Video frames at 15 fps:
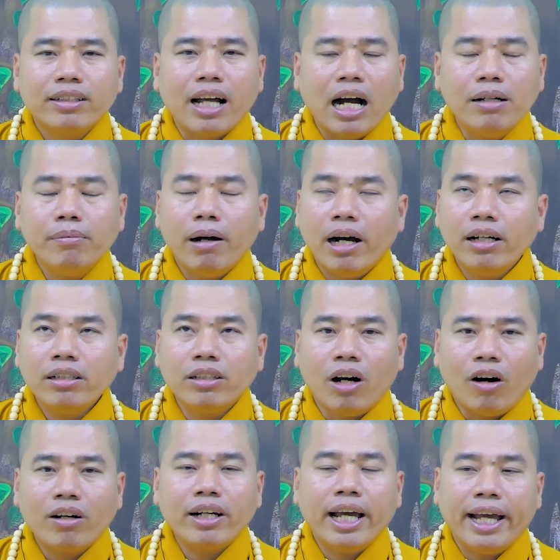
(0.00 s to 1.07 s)
cởi mở
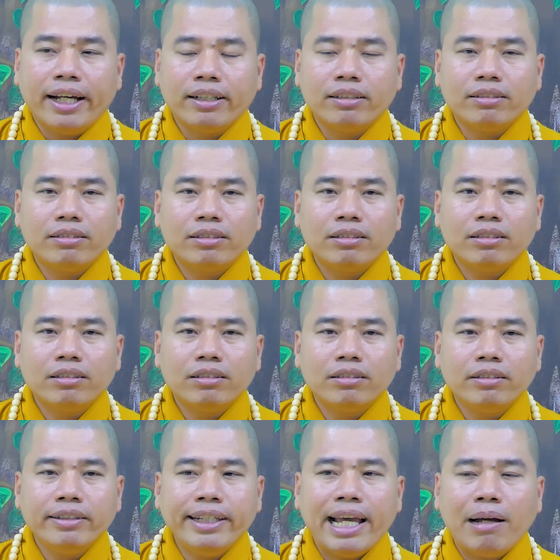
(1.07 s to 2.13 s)
rõ ràng
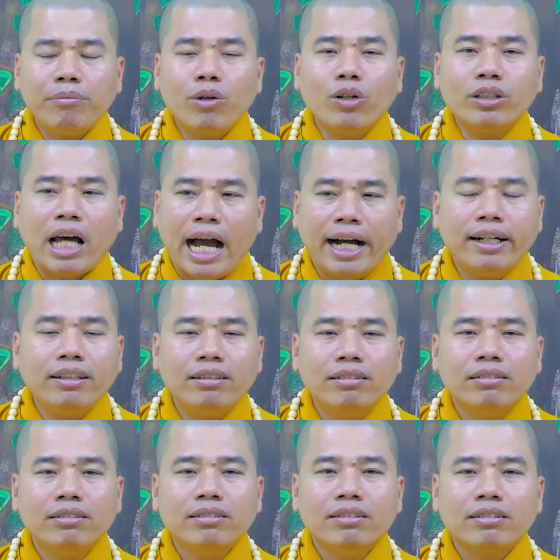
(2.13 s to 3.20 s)
dám nói thẳng
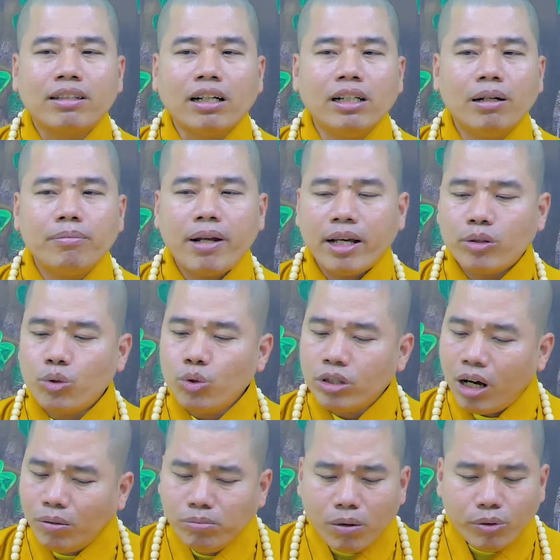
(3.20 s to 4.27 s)
từ hôm nay tôi
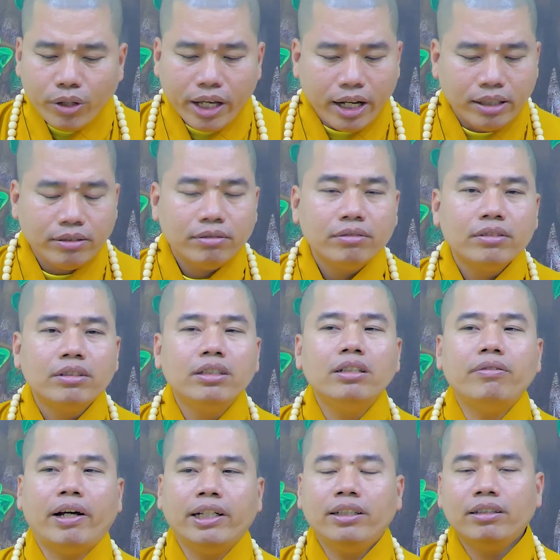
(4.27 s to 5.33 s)
không bao giờ
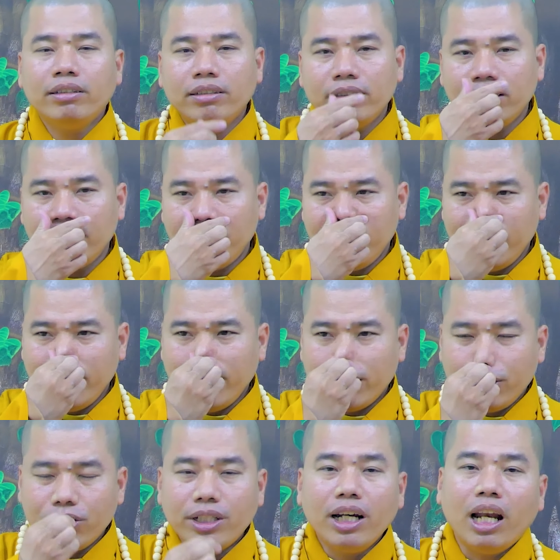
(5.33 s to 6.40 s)
như vậy nữa
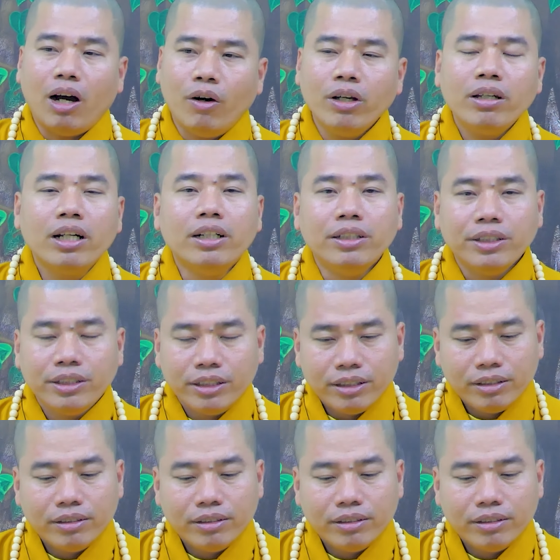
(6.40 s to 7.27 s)
tôi xin lỗi người